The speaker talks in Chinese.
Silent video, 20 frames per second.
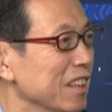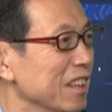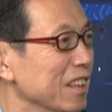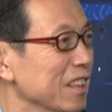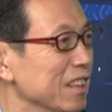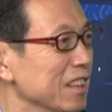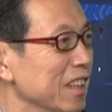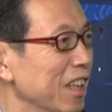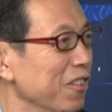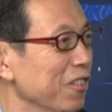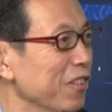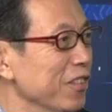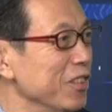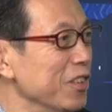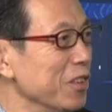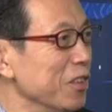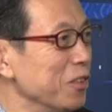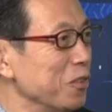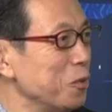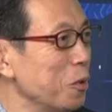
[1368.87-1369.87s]
然后我们
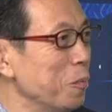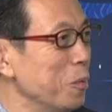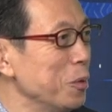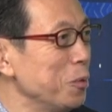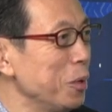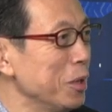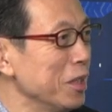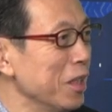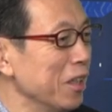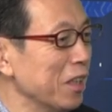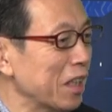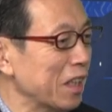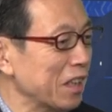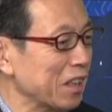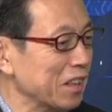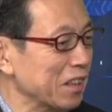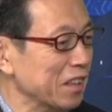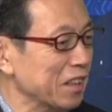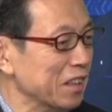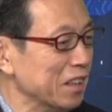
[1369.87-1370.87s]
都准备睡觉了，
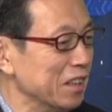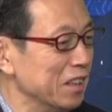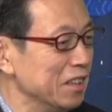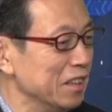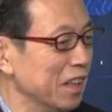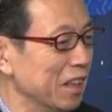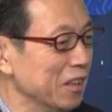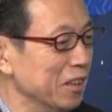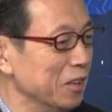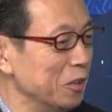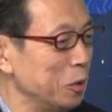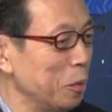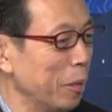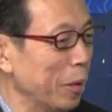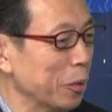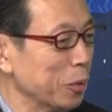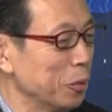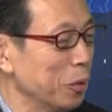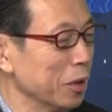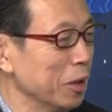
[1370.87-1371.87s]
然后就把
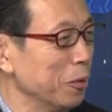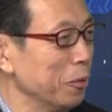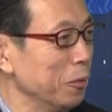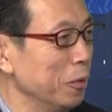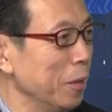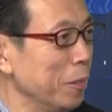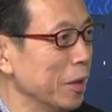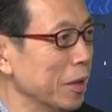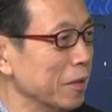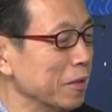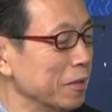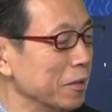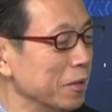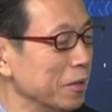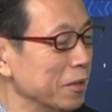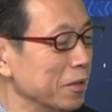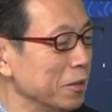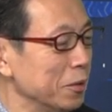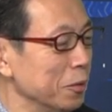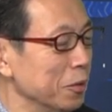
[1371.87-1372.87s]
我拖到外面，
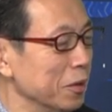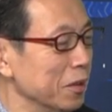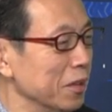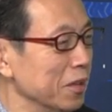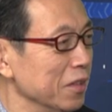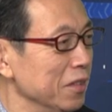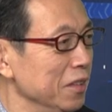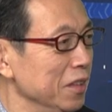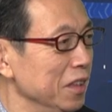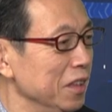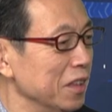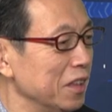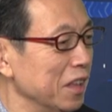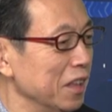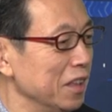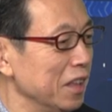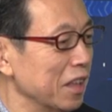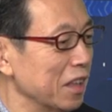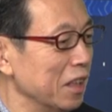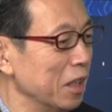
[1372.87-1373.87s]
说：“你跟
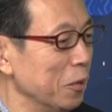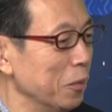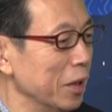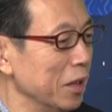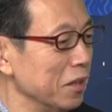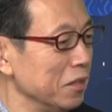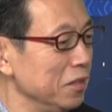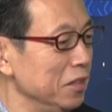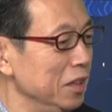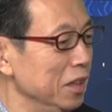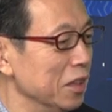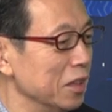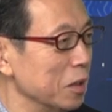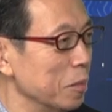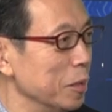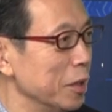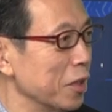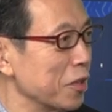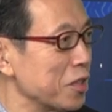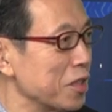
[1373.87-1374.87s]
那个老外递的什
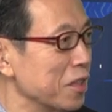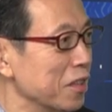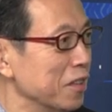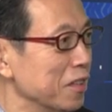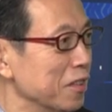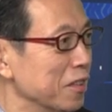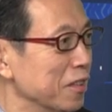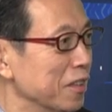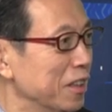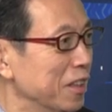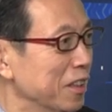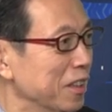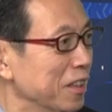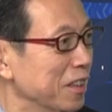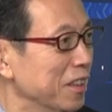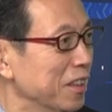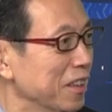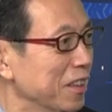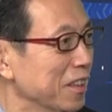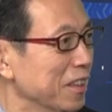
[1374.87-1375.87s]
么条
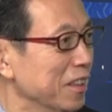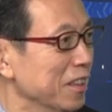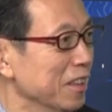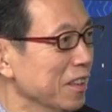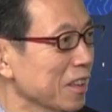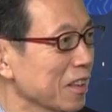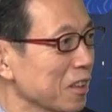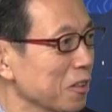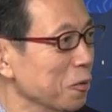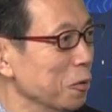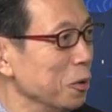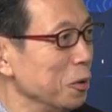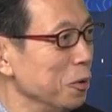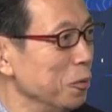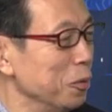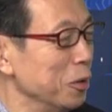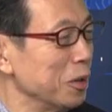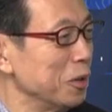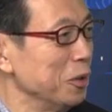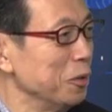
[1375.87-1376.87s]
子？”我说：“
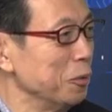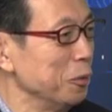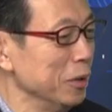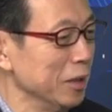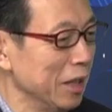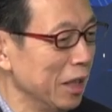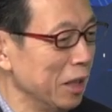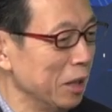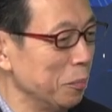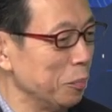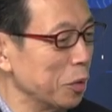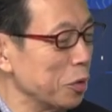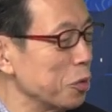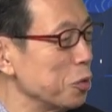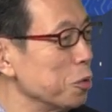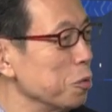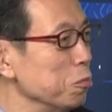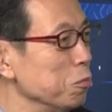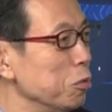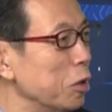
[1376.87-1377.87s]
我就问他一本
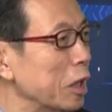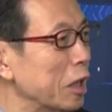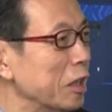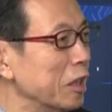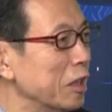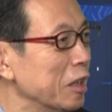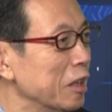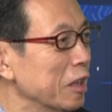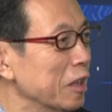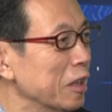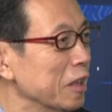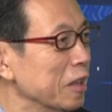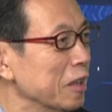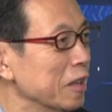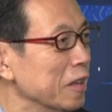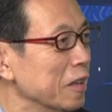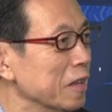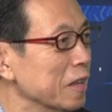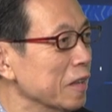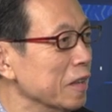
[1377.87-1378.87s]
书
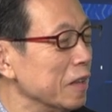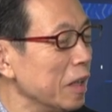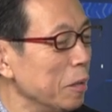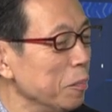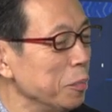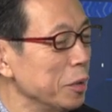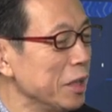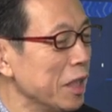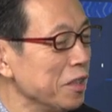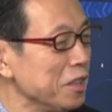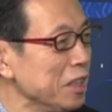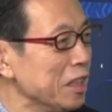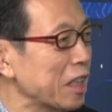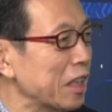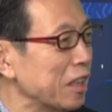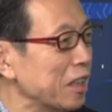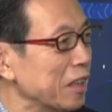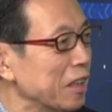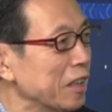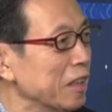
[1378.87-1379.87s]
啊。”他们不相信了。
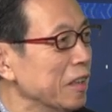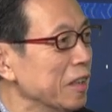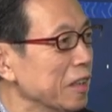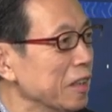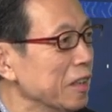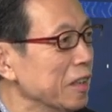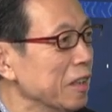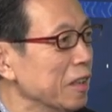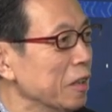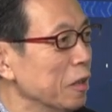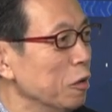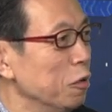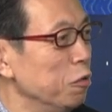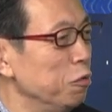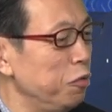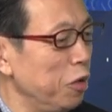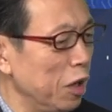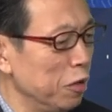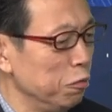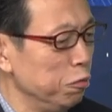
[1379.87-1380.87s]

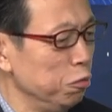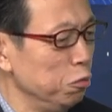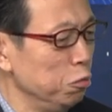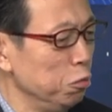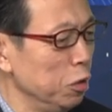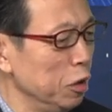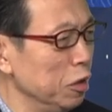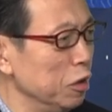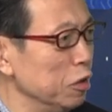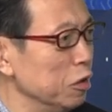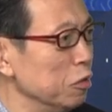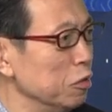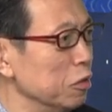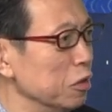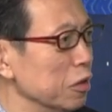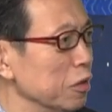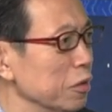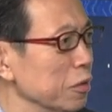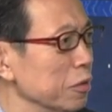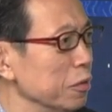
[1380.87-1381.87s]
反复
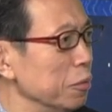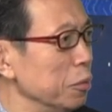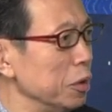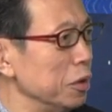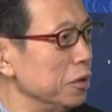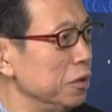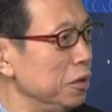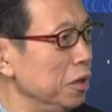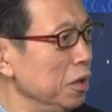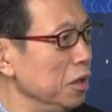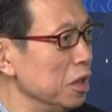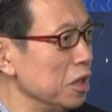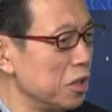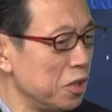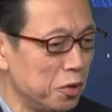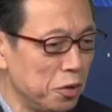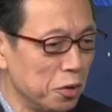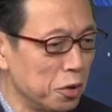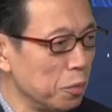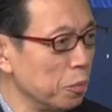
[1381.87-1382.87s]
问我真的是
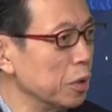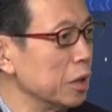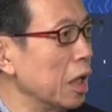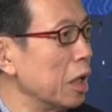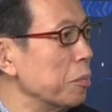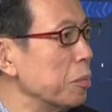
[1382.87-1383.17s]
就是问他一本